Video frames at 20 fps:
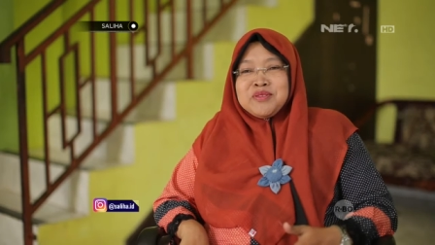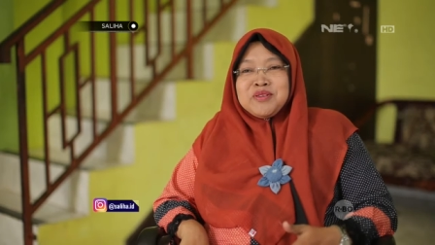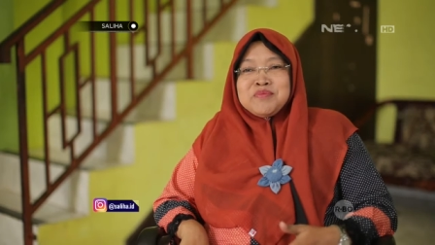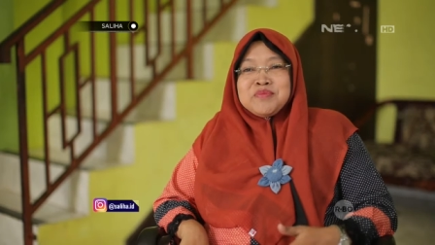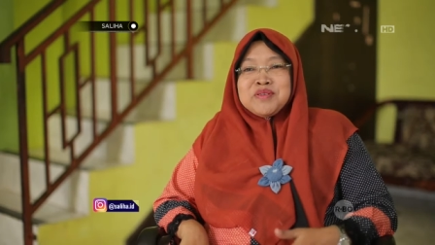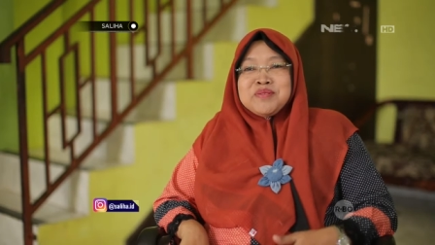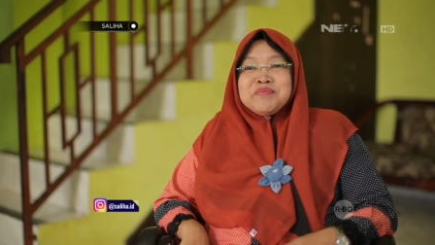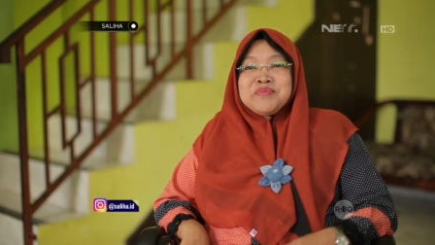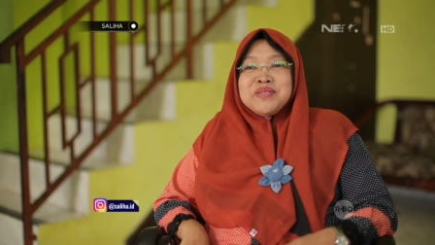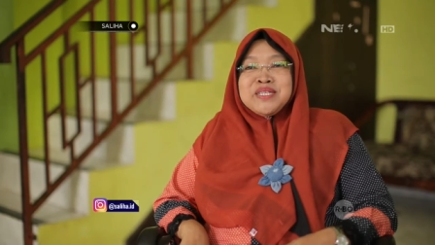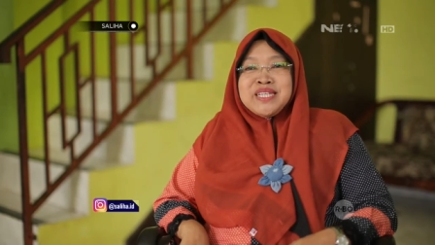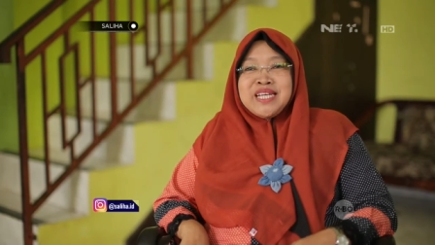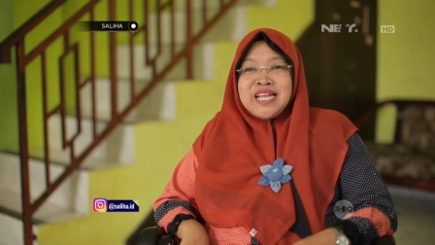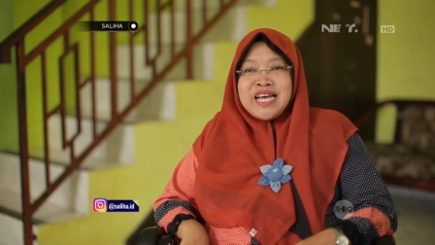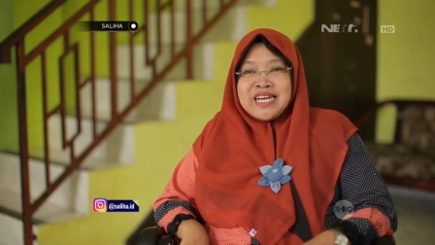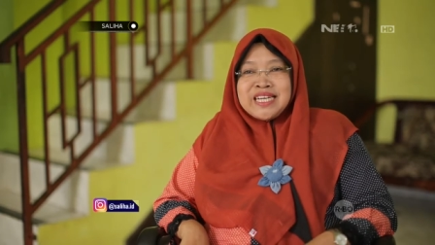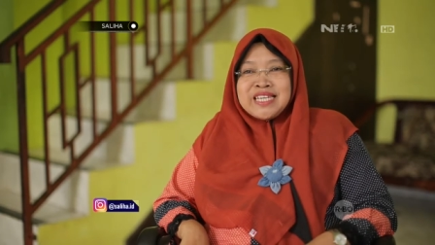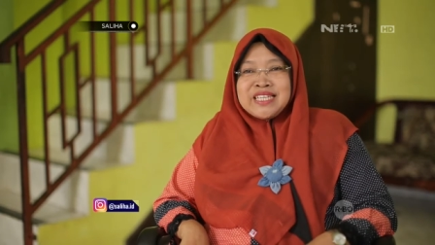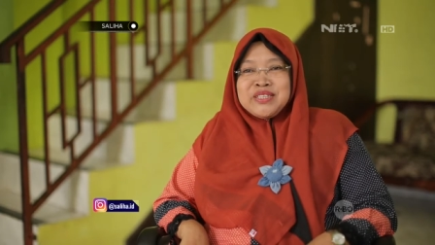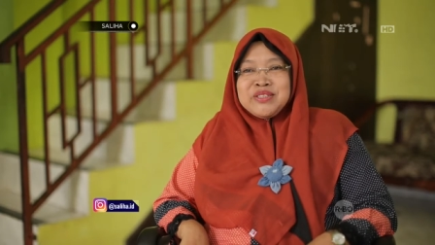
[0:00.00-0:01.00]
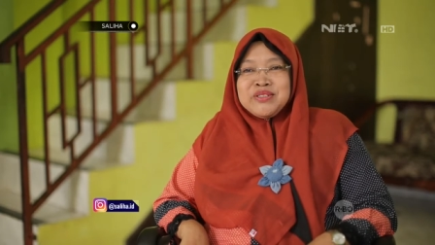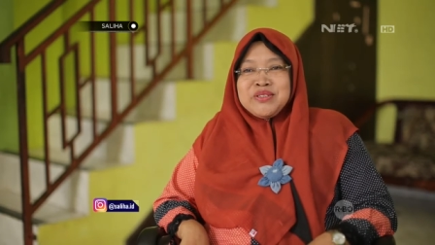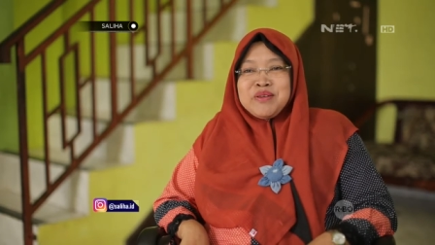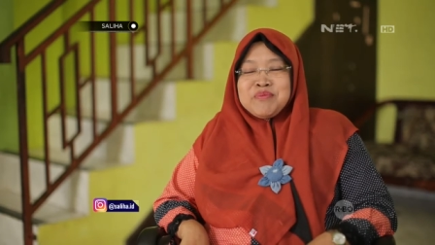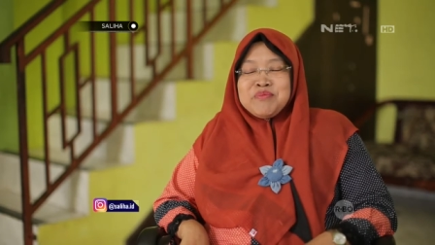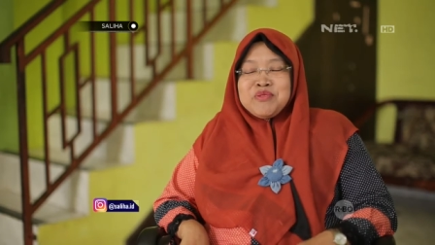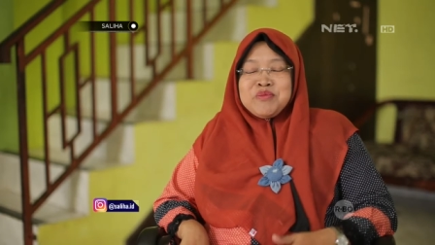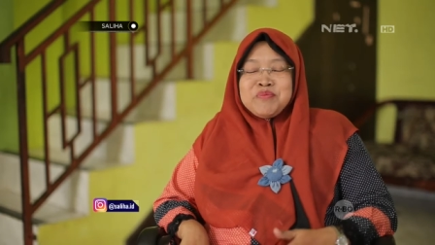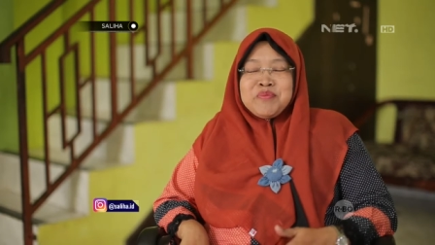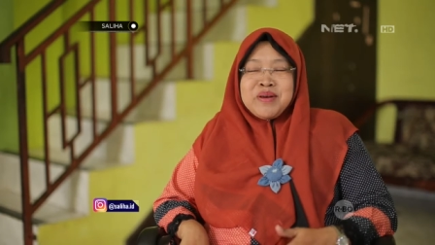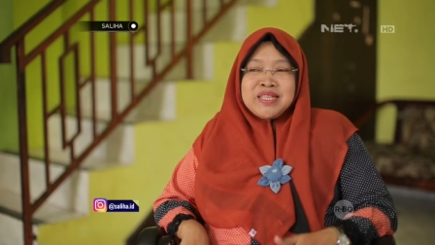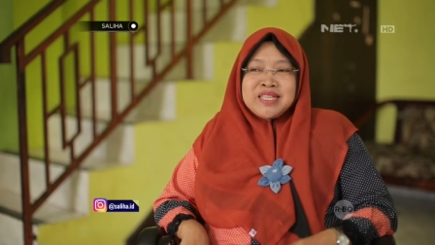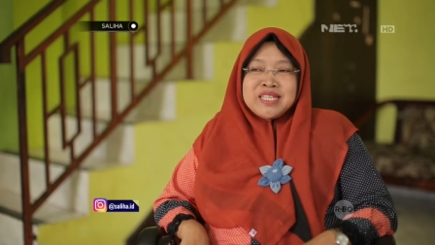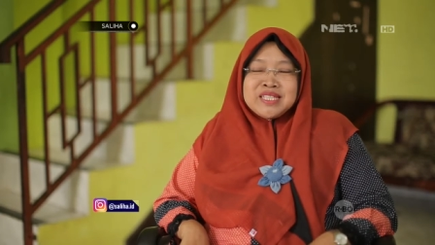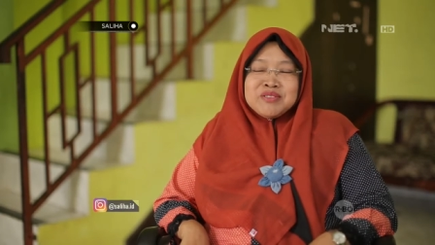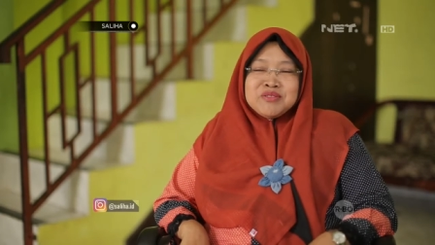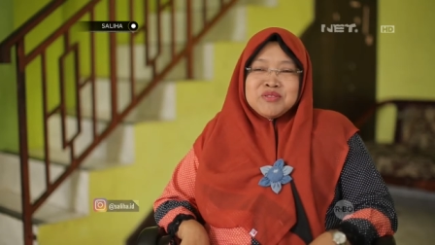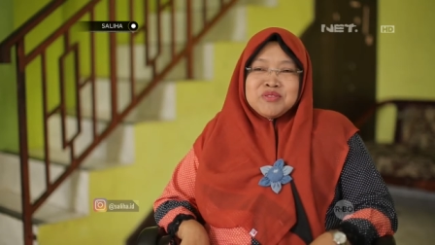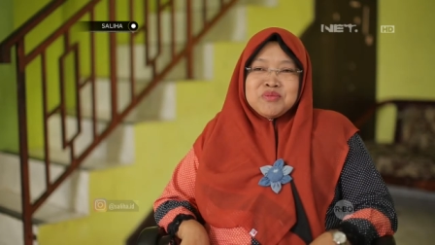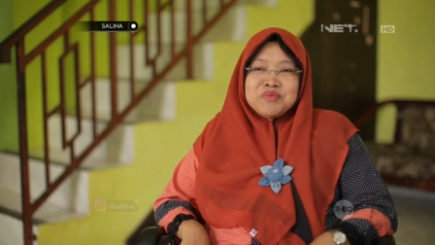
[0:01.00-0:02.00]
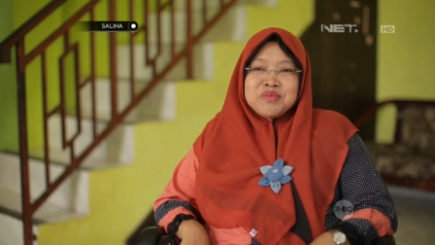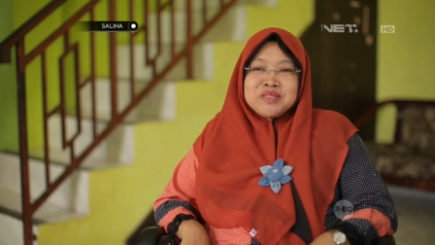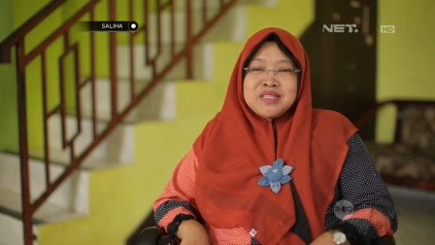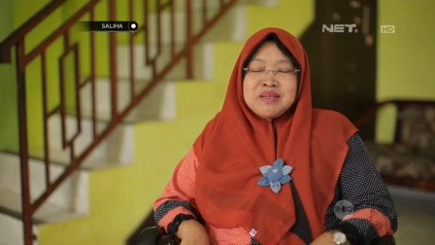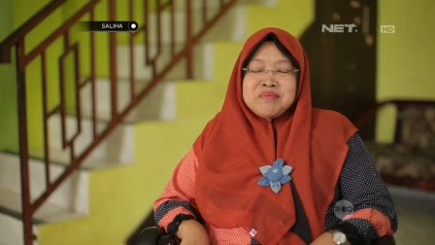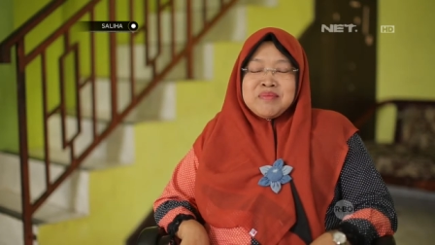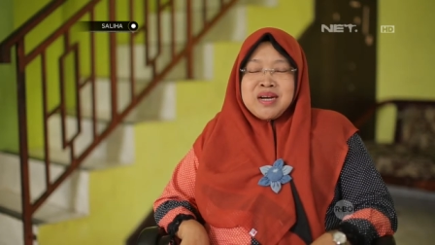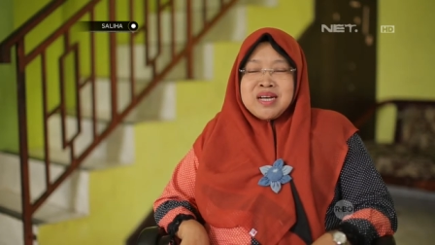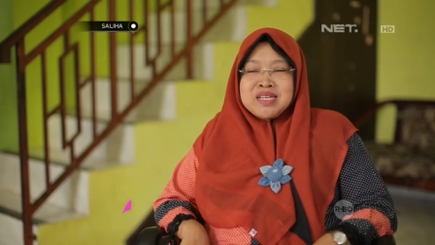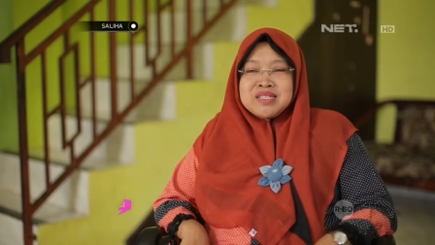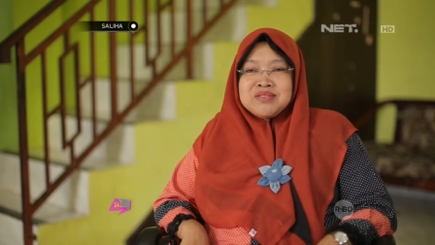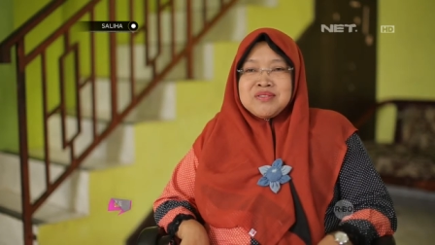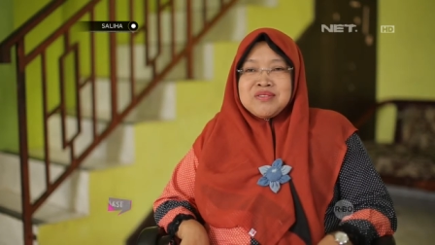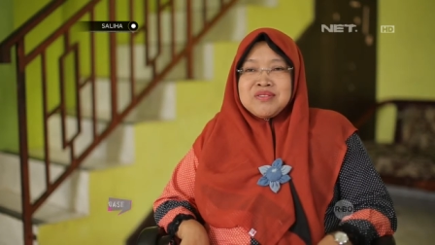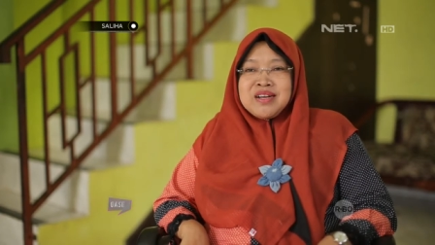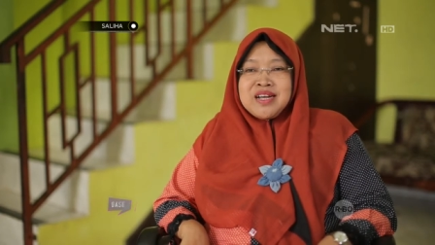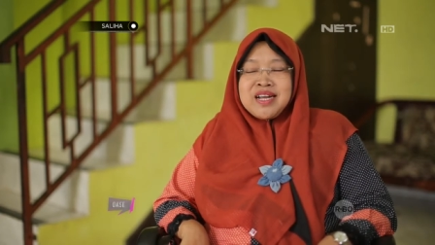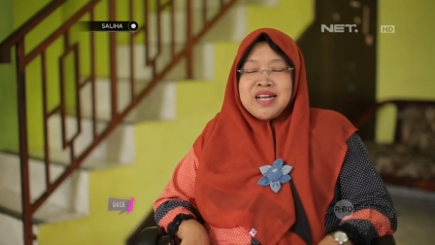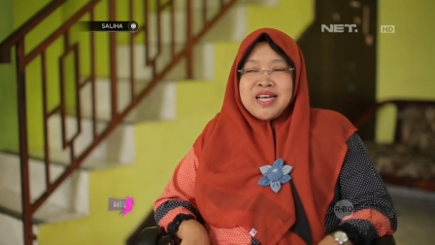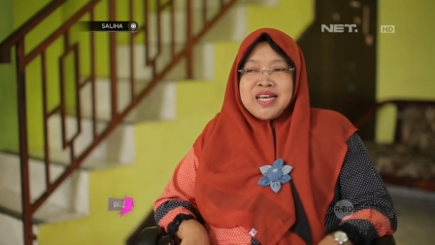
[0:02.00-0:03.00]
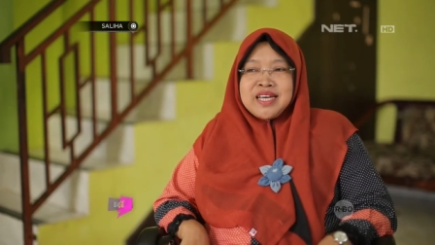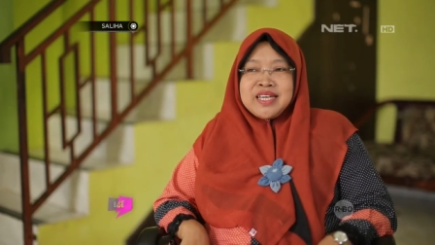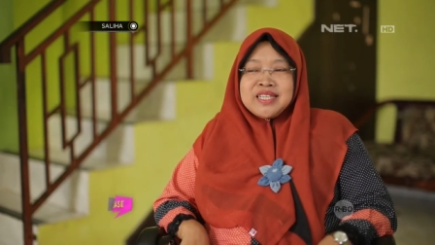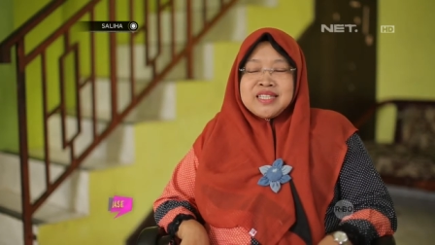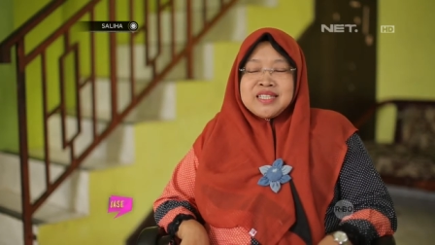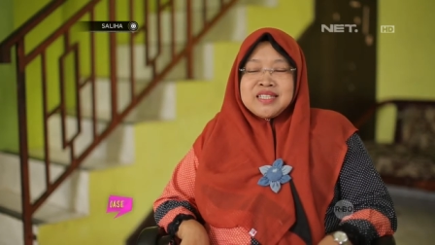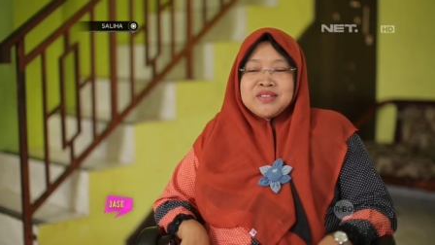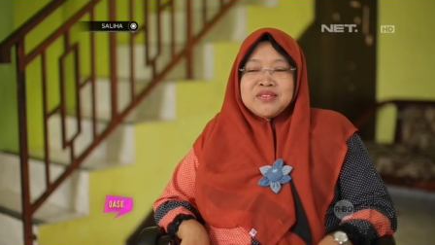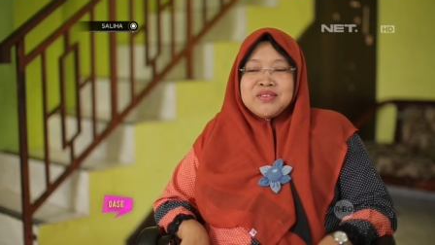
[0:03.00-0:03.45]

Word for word: belum lebih lah gitu ya belum pantas untuk bisa mengasuh orang lain